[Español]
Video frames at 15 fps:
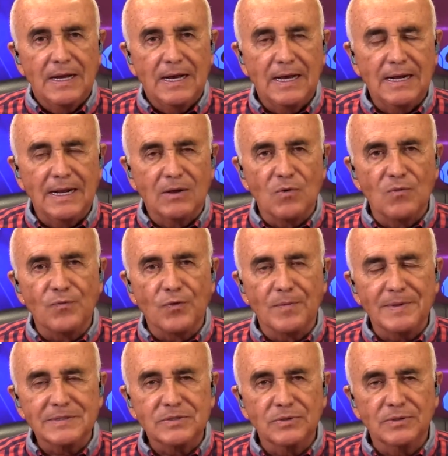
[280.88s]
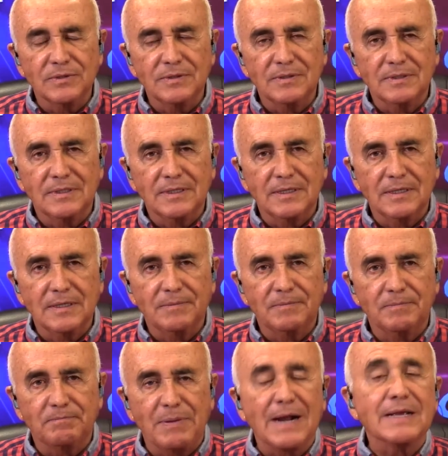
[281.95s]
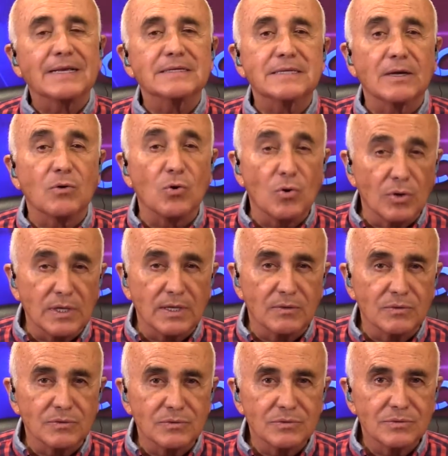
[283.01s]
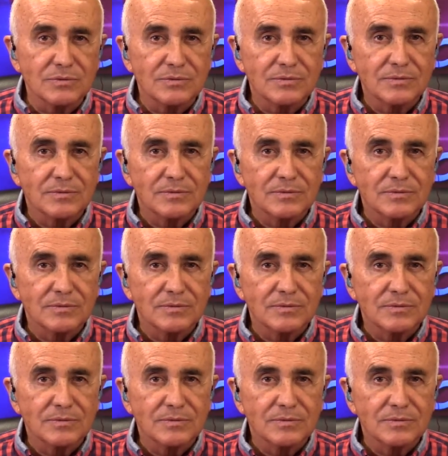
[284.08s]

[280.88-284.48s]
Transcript: a la conformación de parques ecológicos.